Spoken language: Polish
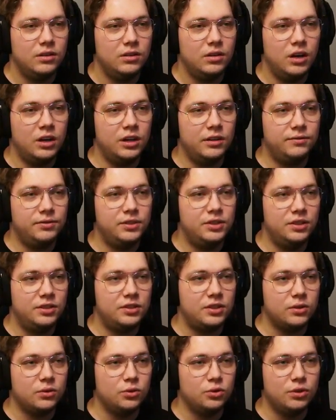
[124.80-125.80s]
Ale
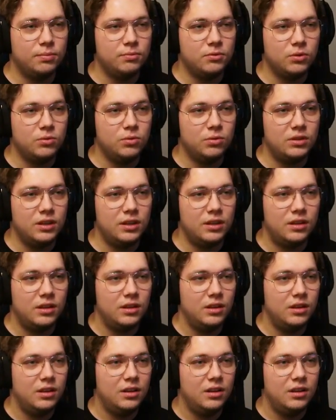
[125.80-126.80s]
widzieliście jaką szybko, kurde...
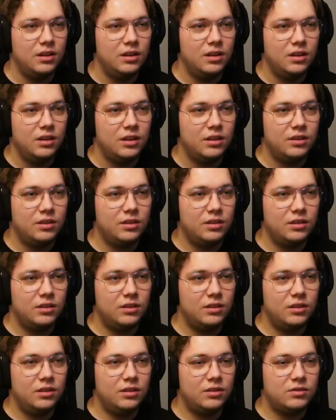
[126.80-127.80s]

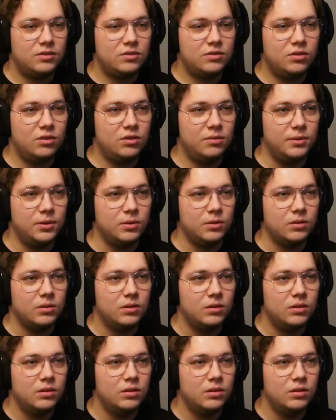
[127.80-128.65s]
Co to było?